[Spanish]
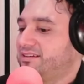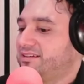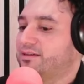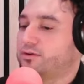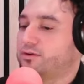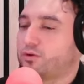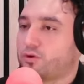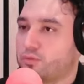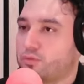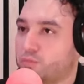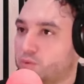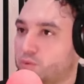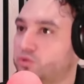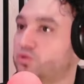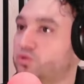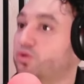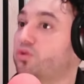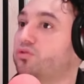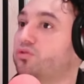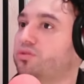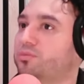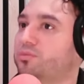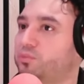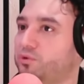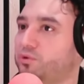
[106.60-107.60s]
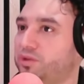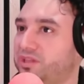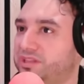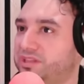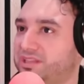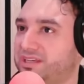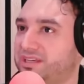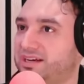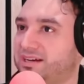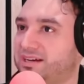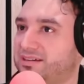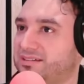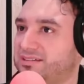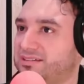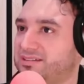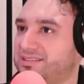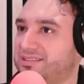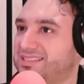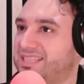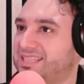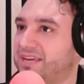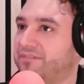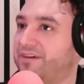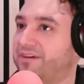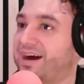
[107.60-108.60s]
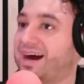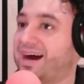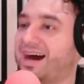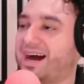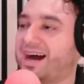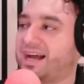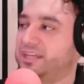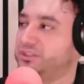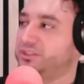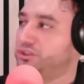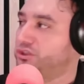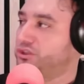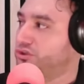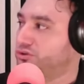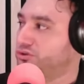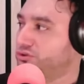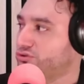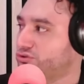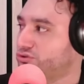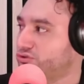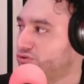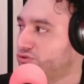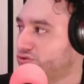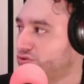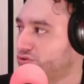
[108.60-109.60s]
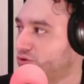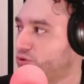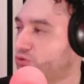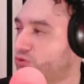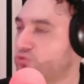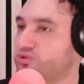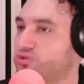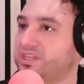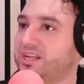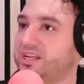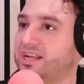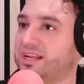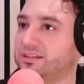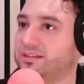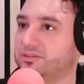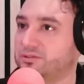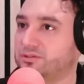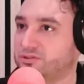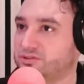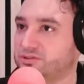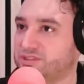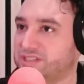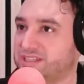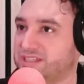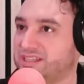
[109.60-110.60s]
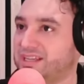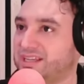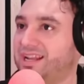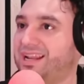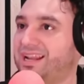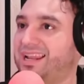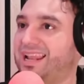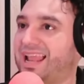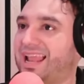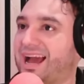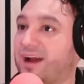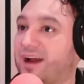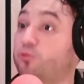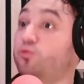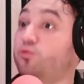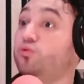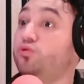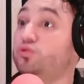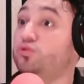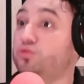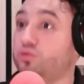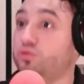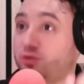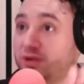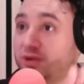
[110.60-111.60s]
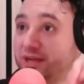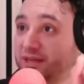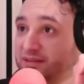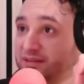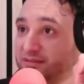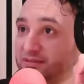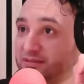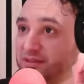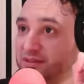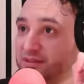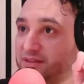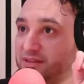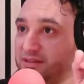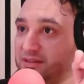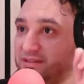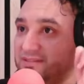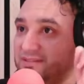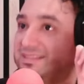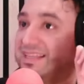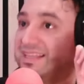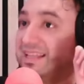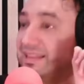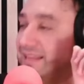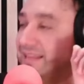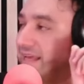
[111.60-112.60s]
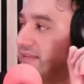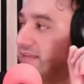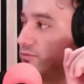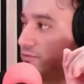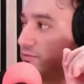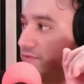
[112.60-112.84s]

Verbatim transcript: como todo en política, lleva años cocinándose la cultura del dato